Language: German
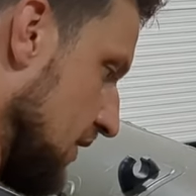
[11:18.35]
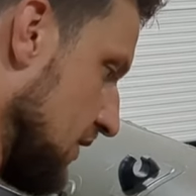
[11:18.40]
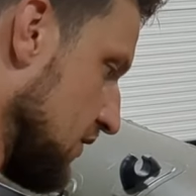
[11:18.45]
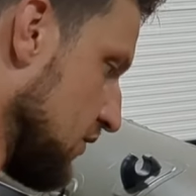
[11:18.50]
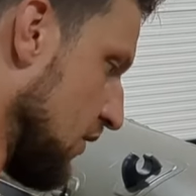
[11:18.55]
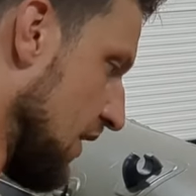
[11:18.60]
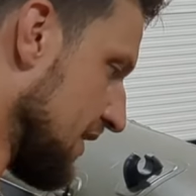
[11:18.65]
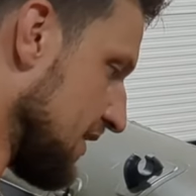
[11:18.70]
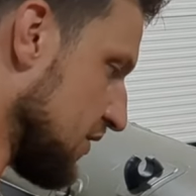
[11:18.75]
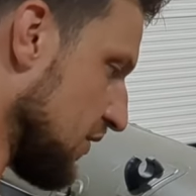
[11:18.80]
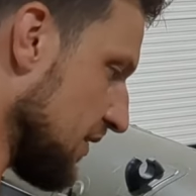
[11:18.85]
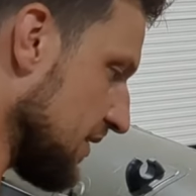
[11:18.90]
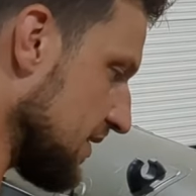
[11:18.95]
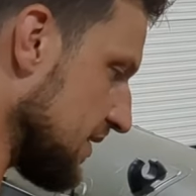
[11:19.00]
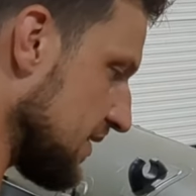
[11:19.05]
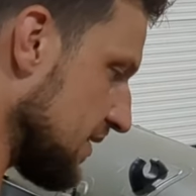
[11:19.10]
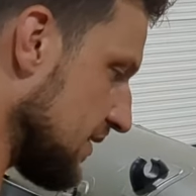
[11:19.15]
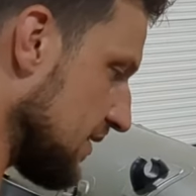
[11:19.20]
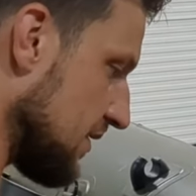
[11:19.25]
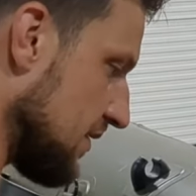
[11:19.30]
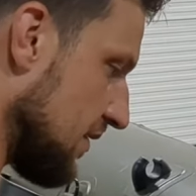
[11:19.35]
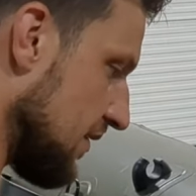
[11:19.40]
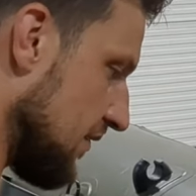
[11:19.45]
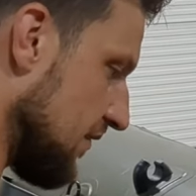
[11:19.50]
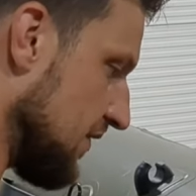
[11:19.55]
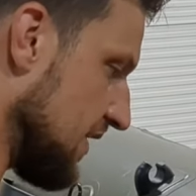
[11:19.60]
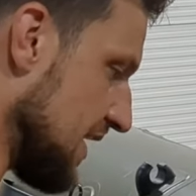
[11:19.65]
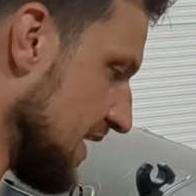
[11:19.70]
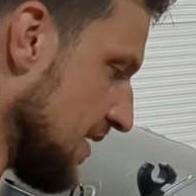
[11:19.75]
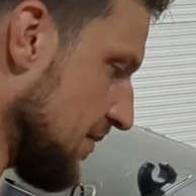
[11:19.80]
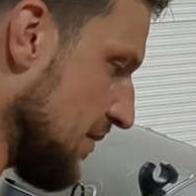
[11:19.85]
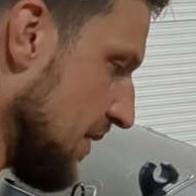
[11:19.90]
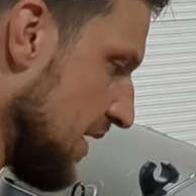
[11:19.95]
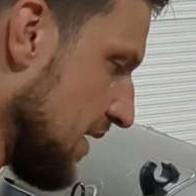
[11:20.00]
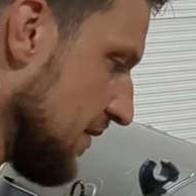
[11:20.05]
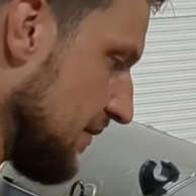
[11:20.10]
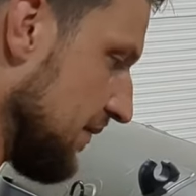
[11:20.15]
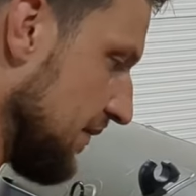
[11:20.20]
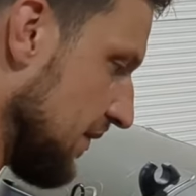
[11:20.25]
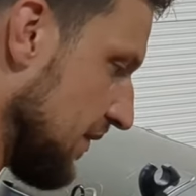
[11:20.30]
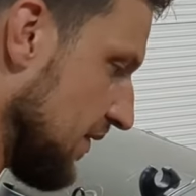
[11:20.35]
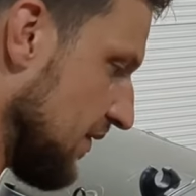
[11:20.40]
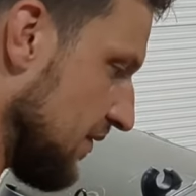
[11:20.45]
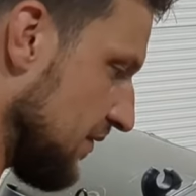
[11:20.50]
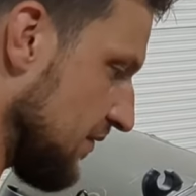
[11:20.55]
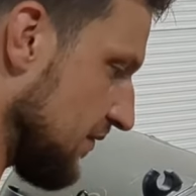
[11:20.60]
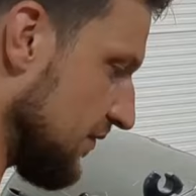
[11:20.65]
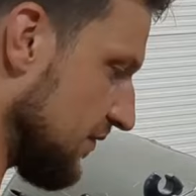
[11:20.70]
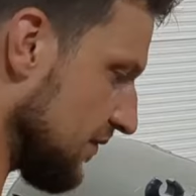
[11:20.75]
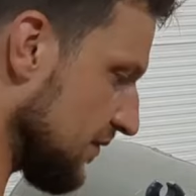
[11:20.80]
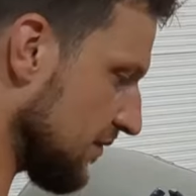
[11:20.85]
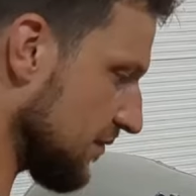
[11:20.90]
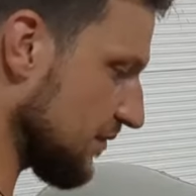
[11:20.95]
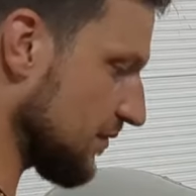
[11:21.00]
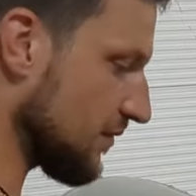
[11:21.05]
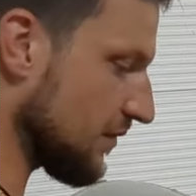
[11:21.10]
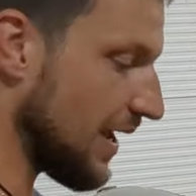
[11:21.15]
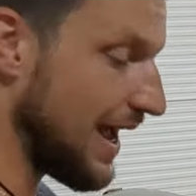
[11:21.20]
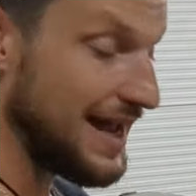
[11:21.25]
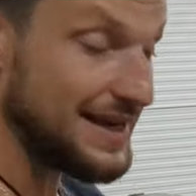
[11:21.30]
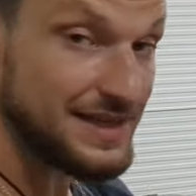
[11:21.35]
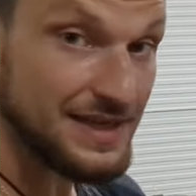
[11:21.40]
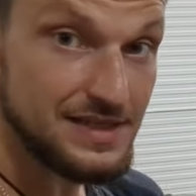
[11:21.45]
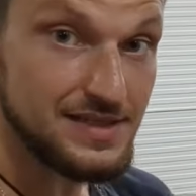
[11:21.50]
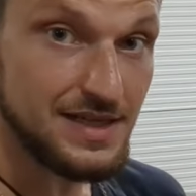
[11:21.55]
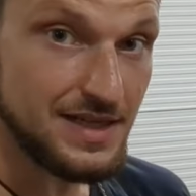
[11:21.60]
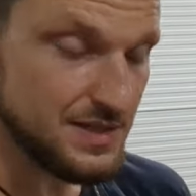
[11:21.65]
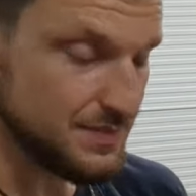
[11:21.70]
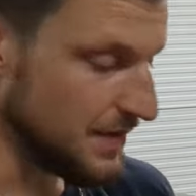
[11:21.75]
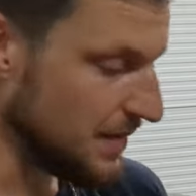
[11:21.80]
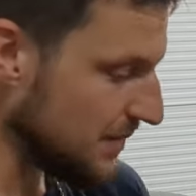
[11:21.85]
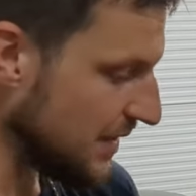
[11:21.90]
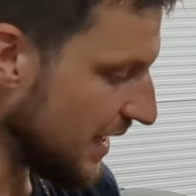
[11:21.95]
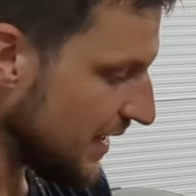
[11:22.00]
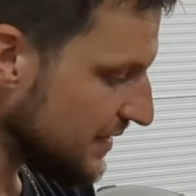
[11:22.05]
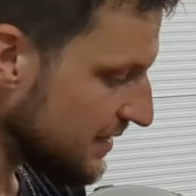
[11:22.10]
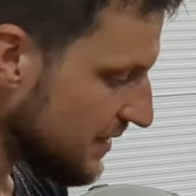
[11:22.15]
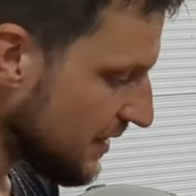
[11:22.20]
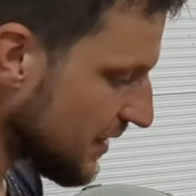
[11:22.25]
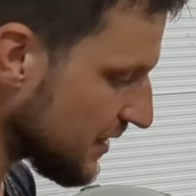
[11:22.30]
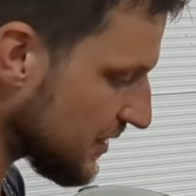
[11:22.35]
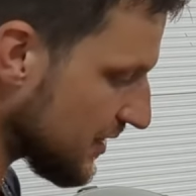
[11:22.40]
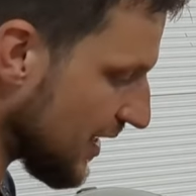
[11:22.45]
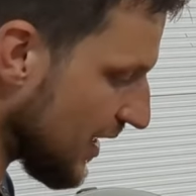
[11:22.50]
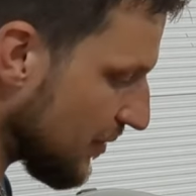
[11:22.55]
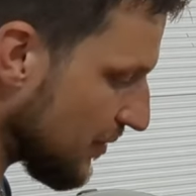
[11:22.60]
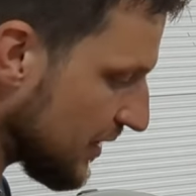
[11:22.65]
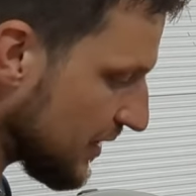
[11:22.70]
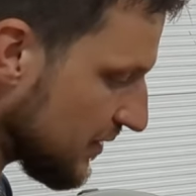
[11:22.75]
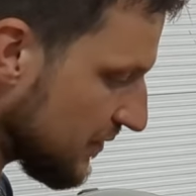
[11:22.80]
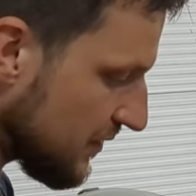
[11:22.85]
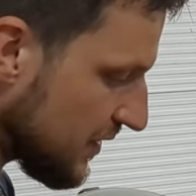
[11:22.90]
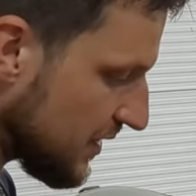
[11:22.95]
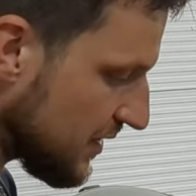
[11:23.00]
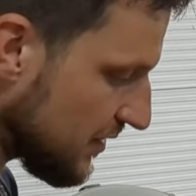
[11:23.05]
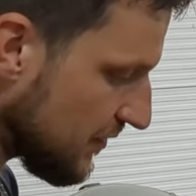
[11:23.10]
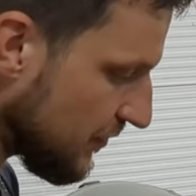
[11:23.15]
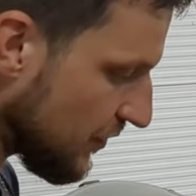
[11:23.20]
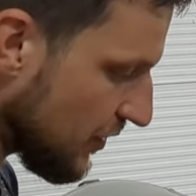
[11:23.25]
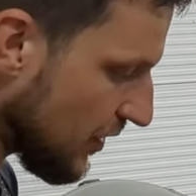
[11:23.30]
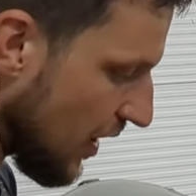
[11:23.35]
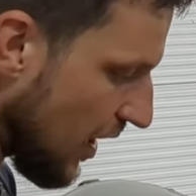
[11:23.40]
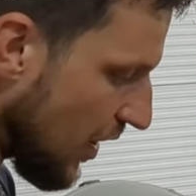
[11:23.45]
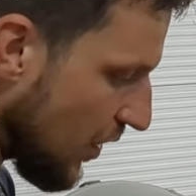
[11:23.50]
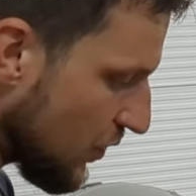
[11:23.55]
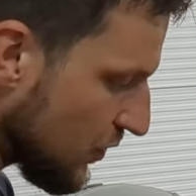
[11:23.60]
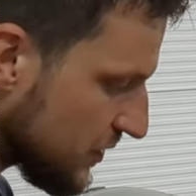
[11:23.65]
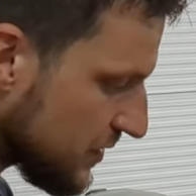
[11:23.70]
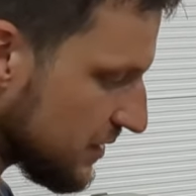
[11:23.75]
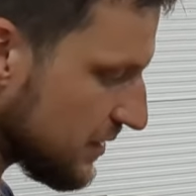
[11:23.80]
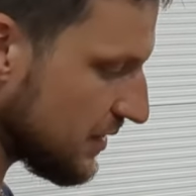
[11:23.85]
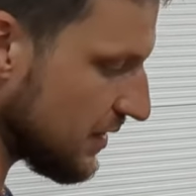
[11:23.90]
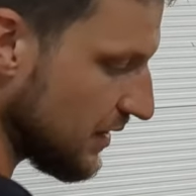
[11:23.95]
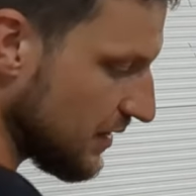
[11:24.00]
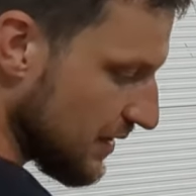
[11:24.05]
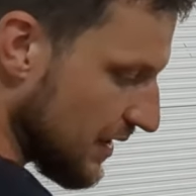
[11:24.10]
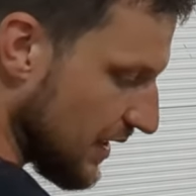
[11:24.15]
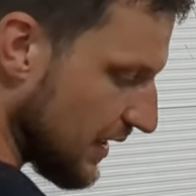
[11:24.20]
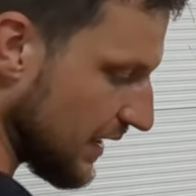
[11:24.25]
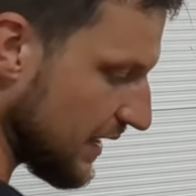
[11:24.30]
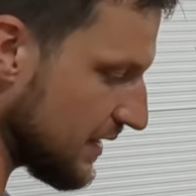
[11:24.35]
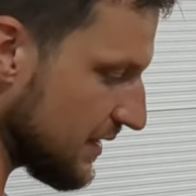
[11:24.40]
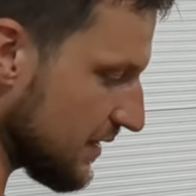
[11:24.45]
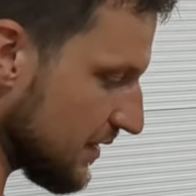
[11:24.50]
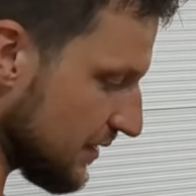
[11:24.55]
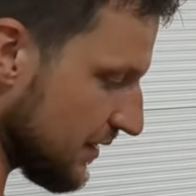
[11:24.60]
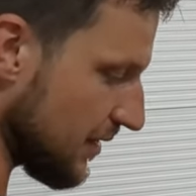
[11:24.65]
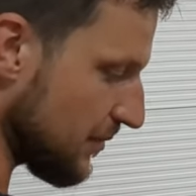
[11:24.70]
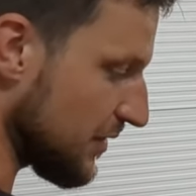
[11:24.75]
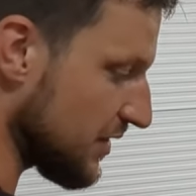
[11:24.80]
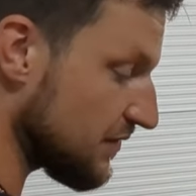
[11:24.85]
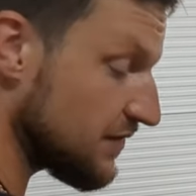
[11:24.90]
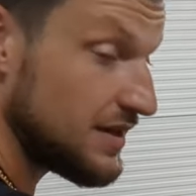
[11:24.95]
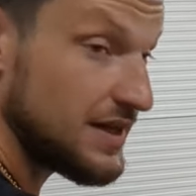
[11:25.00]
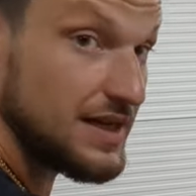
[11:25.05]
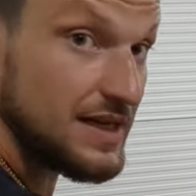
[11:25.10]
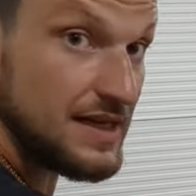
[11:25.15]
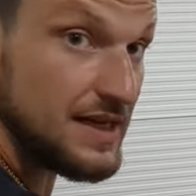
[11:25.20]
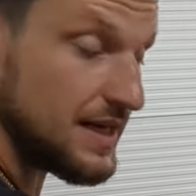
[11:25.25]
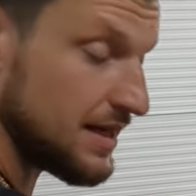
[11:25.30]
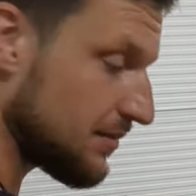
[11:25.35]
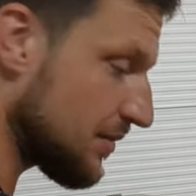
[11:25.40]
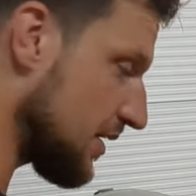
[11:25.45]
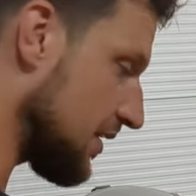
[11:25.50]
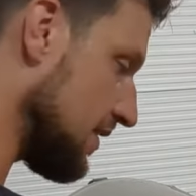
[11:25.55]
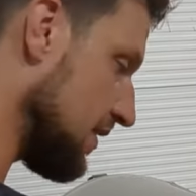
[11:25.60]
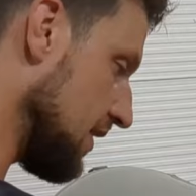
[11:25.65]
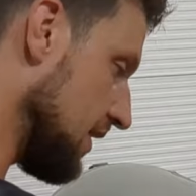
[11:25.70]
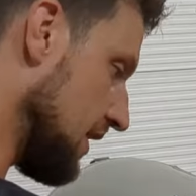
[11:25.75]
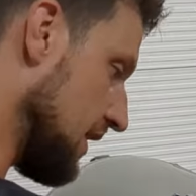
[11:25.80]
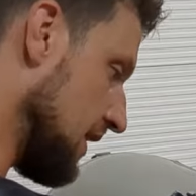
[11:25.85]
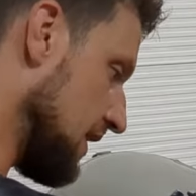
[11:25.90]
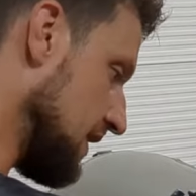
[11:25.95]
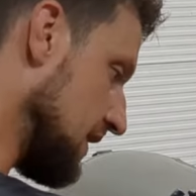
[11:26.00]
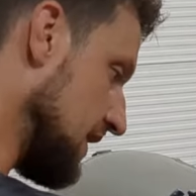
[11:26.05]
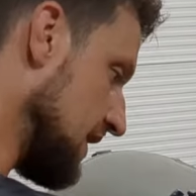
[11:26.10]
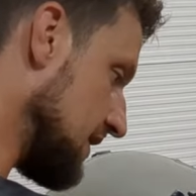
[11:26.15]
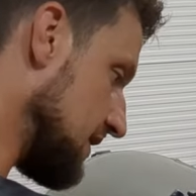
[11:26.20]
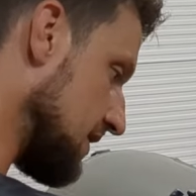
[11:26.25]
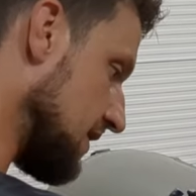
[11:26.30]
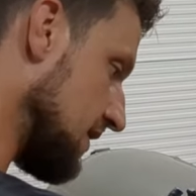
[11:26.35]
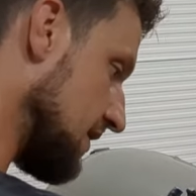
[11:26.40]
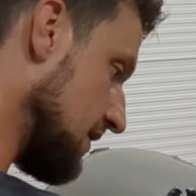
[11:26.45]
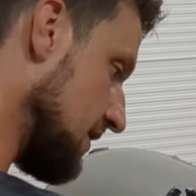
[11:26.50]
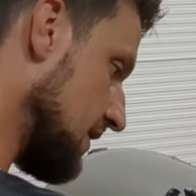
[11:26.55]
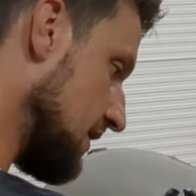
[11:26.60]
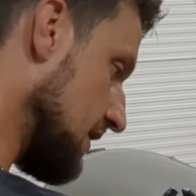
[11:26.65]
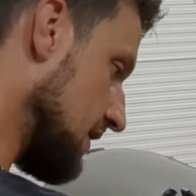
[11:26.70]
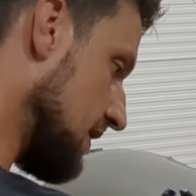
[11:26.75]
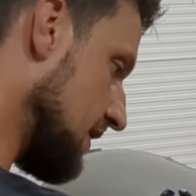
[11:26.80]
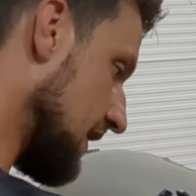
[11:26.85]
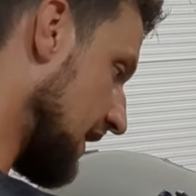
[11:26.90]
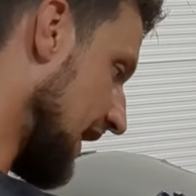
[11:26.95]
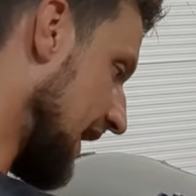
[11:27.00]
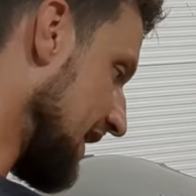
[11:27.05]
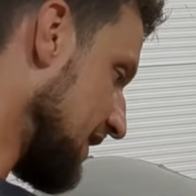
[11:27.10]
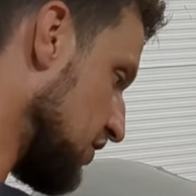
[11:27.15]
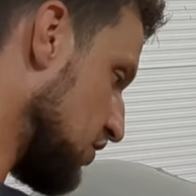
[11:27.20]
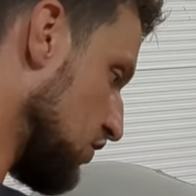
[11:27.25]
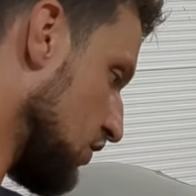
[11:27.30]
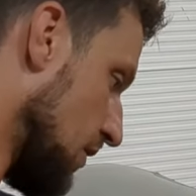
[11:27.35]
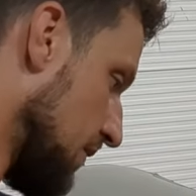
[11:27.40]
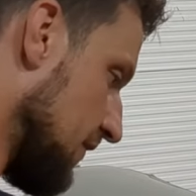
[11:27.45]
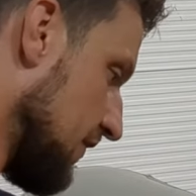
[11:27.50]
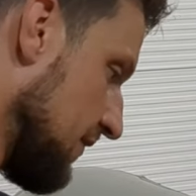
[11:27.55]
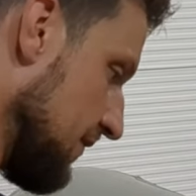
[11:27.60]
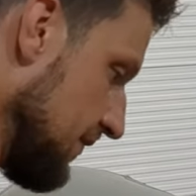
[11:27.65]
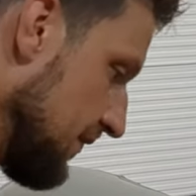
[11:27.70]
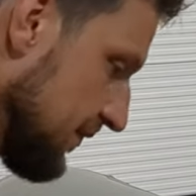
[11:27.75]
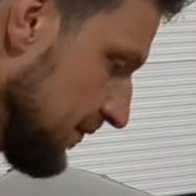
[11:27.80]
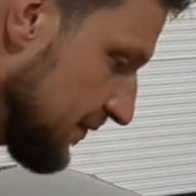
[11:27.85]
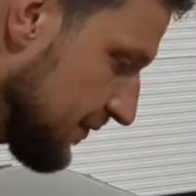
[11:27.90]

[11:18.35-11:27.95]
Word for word: So, ansonsten wie immer, anders als beim Kennzeichen arbeiten wir hier von außen nach innen, damit wir den Kleber nicht reinstopfen